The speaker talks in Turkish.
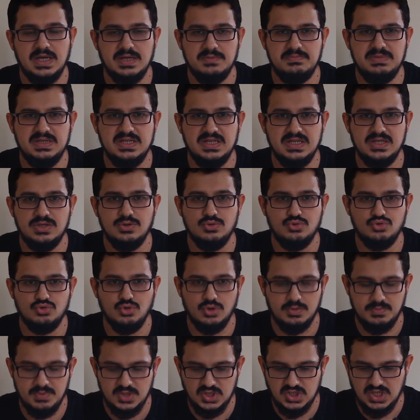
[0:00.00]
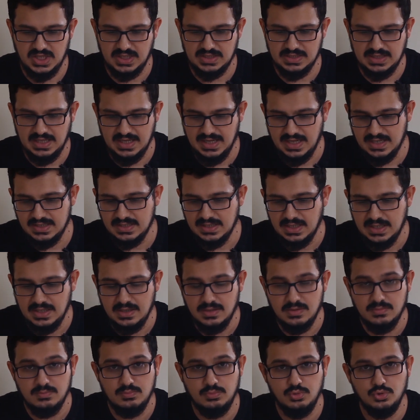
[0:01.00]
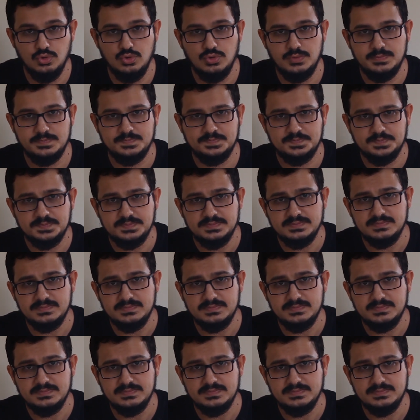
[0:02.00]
Yani 1, 2, 3, 4, 5 şeklinde. Eğer bunu